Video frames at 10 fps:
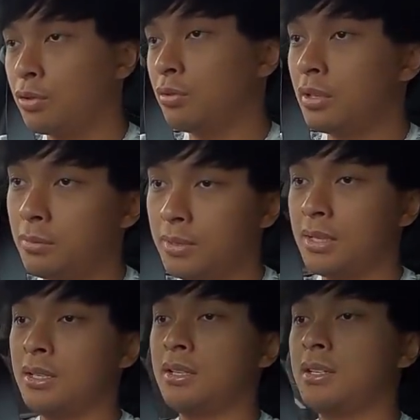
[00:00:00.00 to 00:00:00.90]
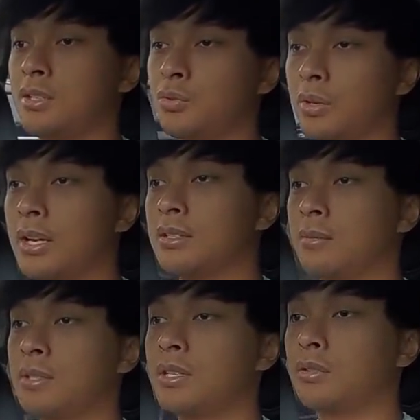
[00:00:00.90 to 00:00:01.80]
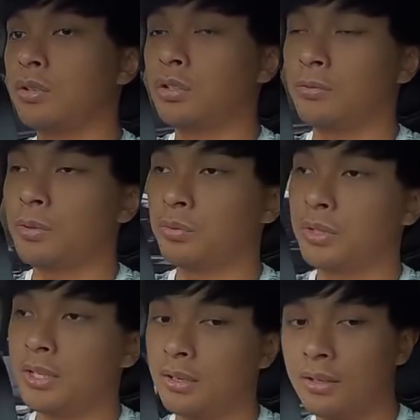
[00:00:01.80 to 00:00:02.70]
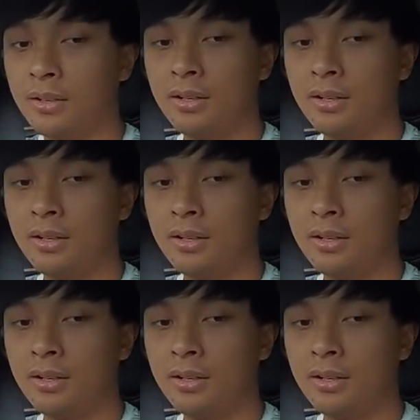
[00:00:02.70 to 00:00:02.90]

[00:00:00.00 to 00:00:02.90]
gue juga lebih suka sama si Toyota Fortuner.